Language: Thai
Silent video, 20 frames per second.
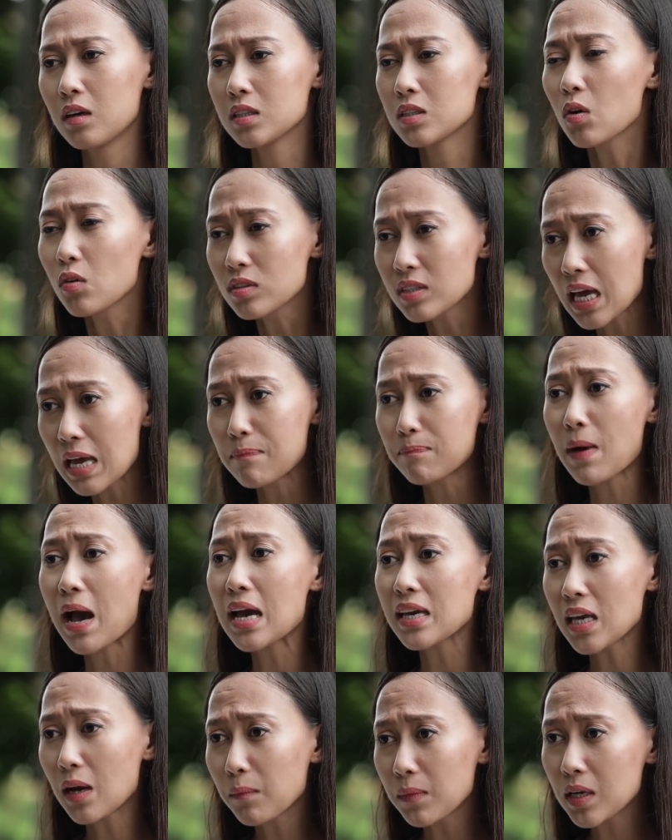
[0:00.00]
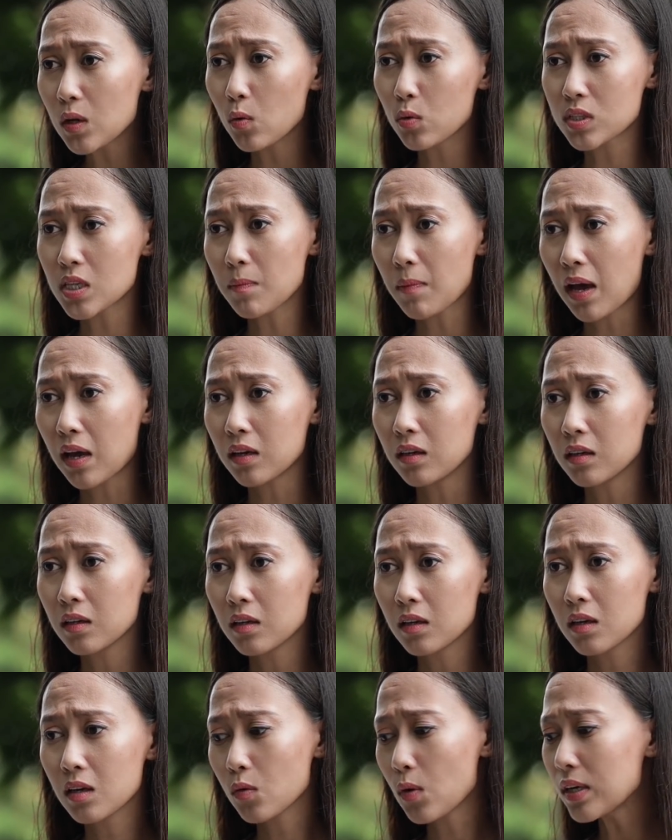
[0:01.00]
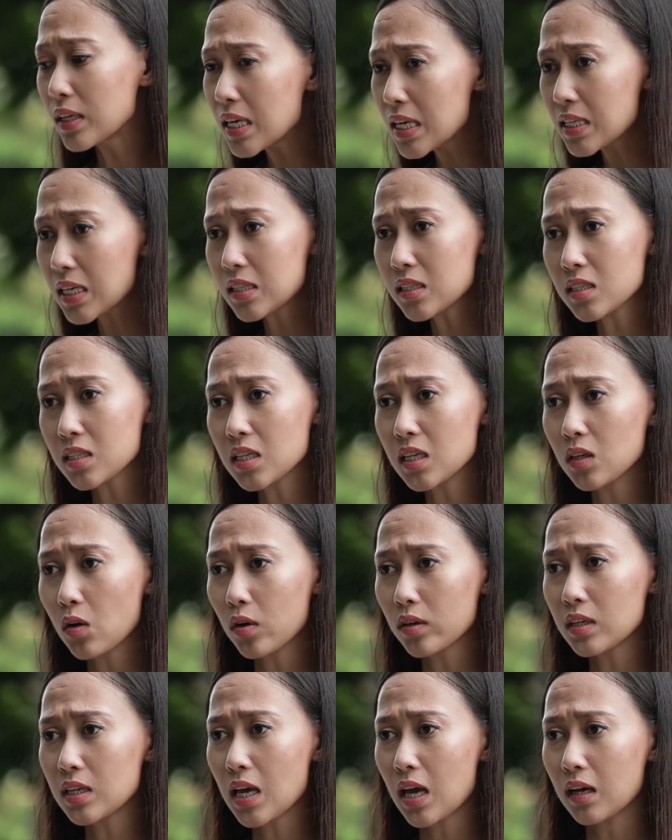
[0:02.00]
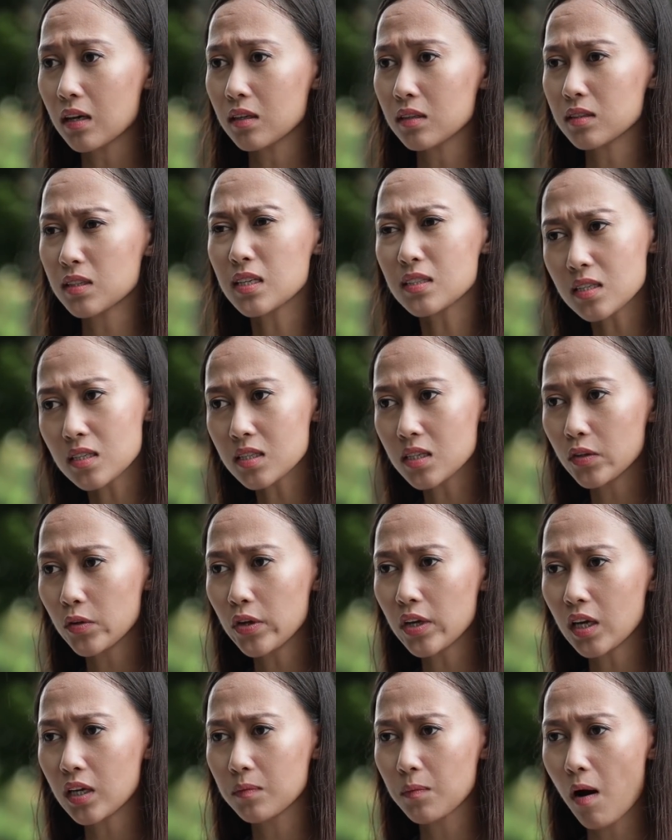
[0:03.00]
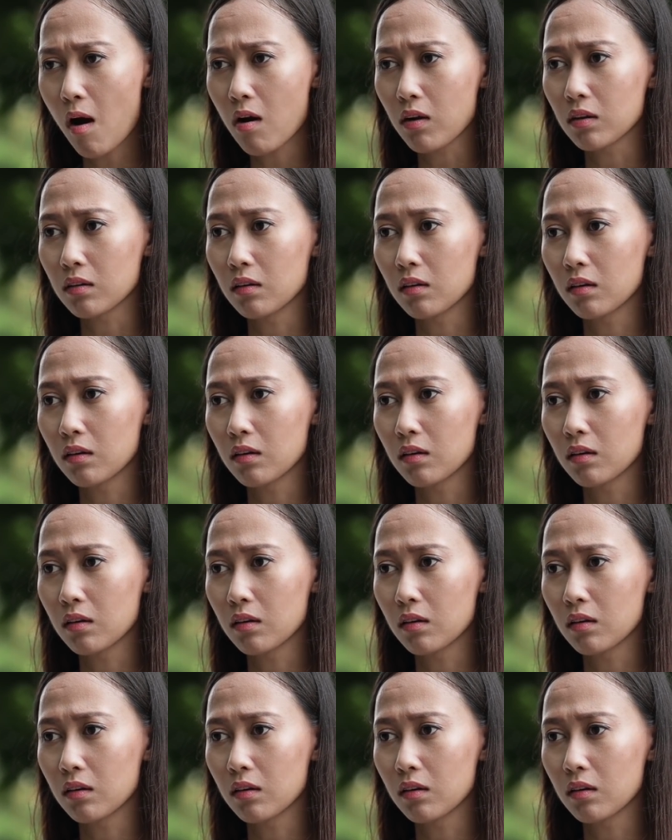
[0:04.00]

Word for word: สงสัยป้ายังไม่รู้ใช่ไหมว่าที่ฉันจะซื้อรถเนี่ยฉันจะซื้อด้วยเงินผ่อน